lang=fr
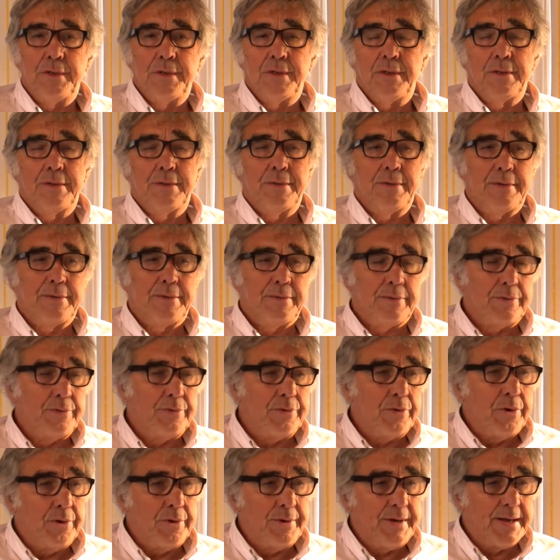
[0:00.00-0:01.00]

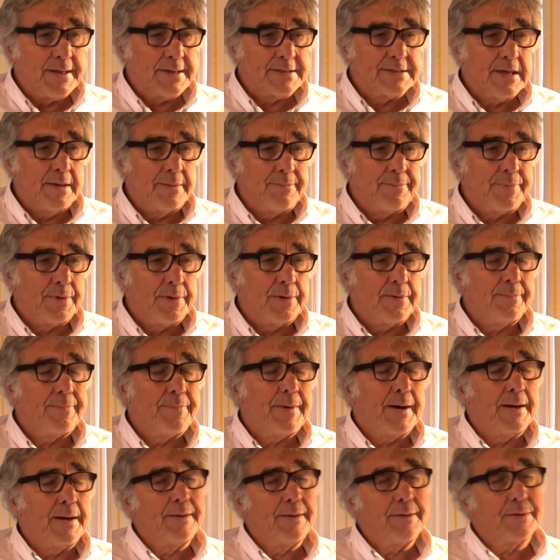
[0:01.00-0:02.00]
Et euh, un, exemple euh,
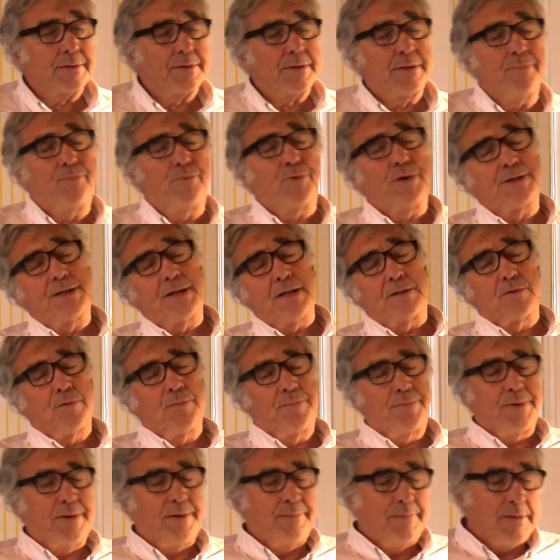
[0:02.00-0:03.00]
qui pourrait être
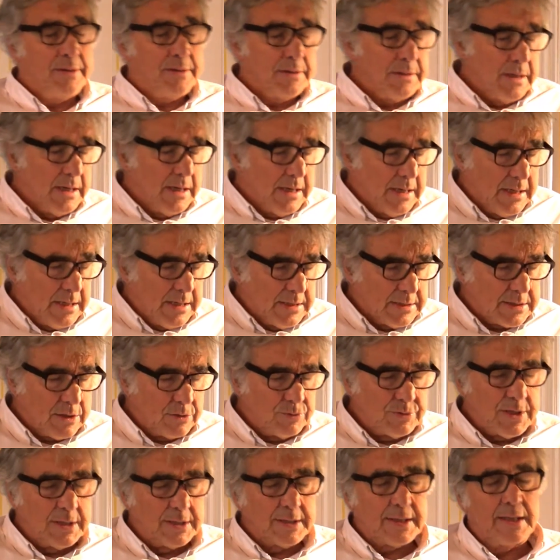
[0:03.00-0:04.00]
pris, mais ça
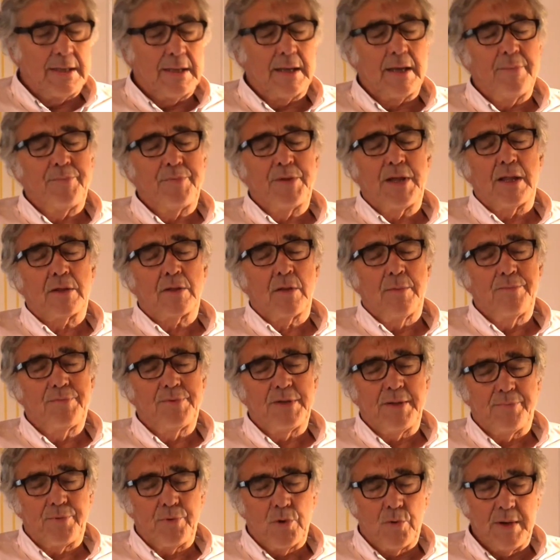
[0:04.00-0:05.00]
nous entraînerait peut-être un
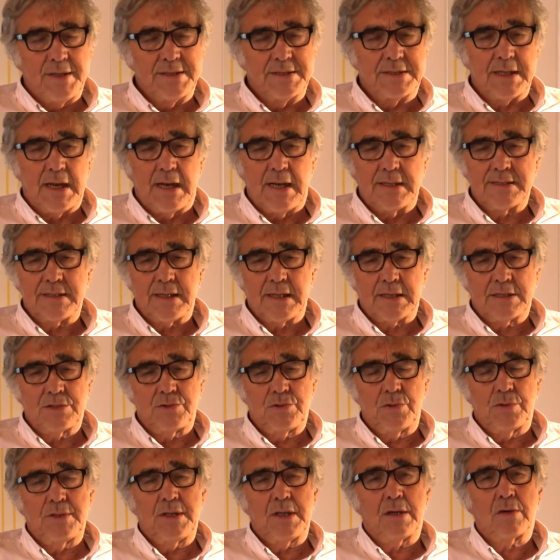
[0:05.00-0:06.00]
petit peu loin, c'est la
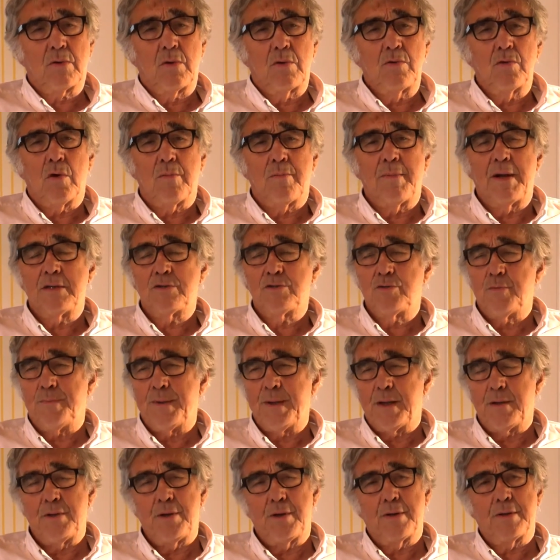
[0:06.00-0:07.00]
section d'école normale
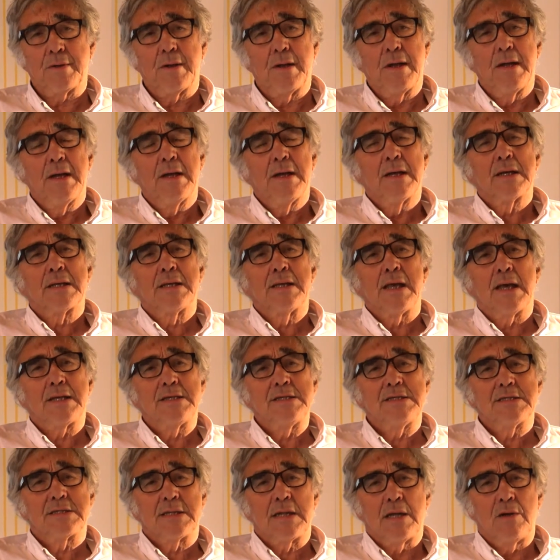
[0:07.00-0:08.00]
supérieure qui
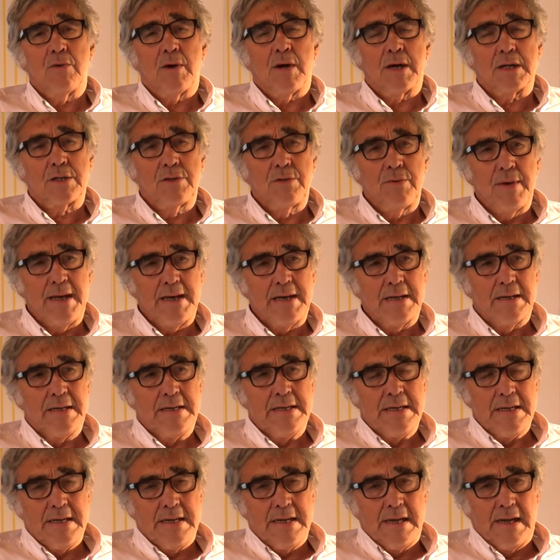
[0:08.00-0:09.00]
existe à l'heure actuelle,
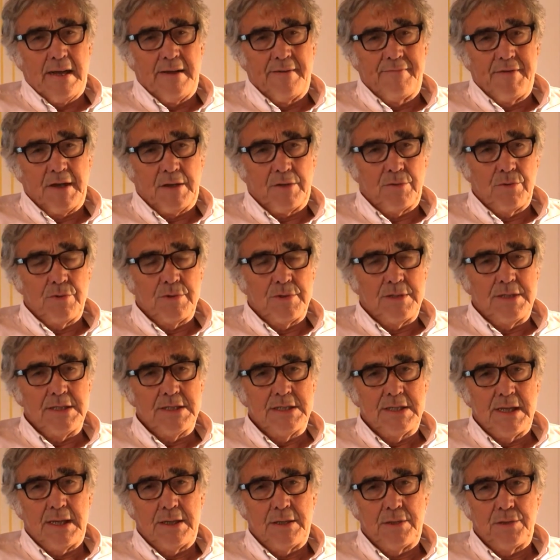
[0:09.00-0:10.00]
avec une
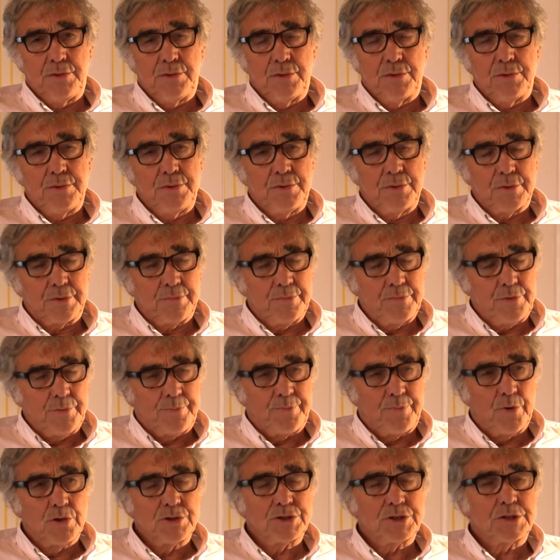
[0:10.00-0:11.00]
dizaine de,
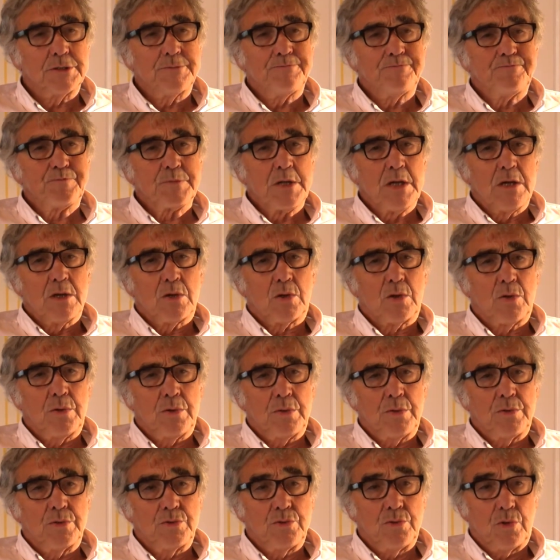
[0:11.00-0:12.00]
postes
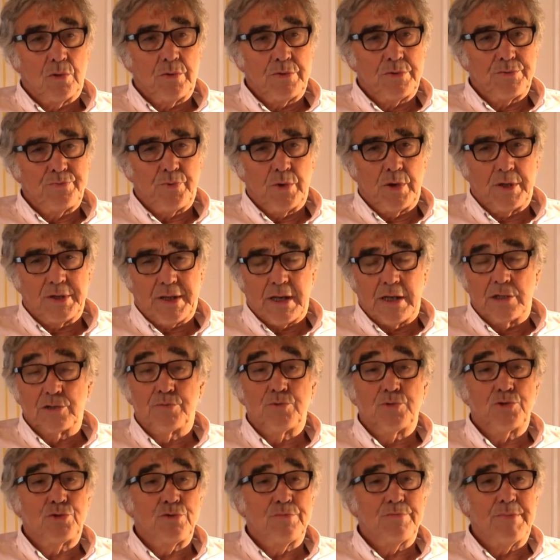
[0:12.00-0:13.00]
pour lesquels je
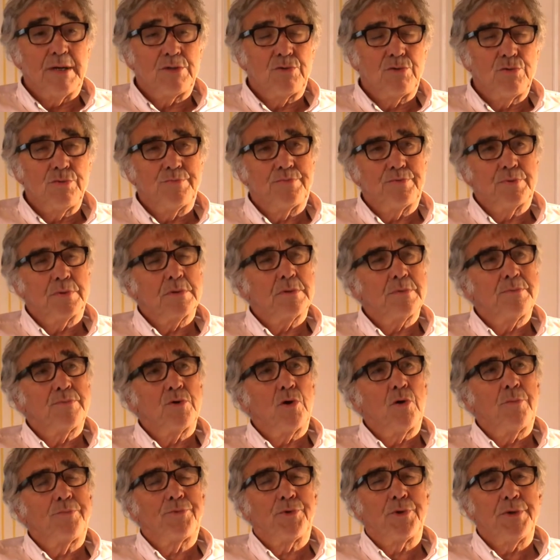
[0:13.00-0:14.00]
me suis battu pour,
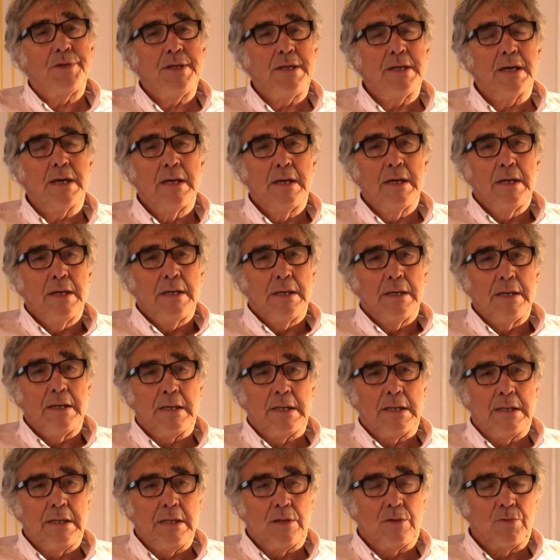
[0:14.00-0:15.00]
l'obtenir, et
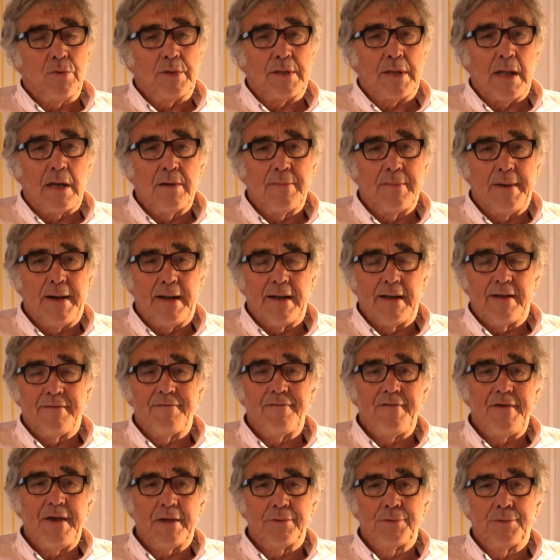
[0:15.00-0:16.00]
qui est totalement à
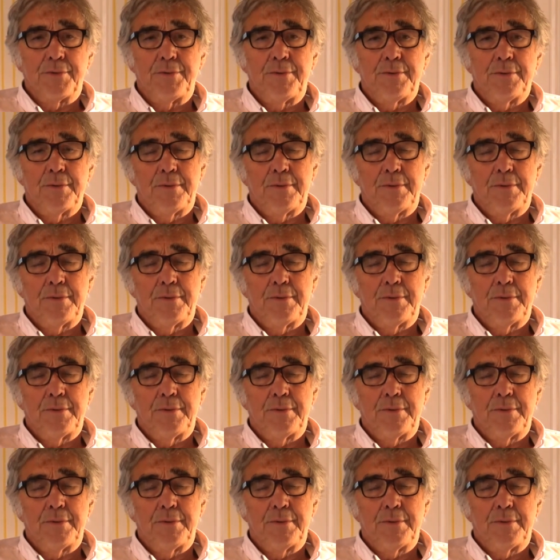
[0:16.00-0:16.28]
l'envers de,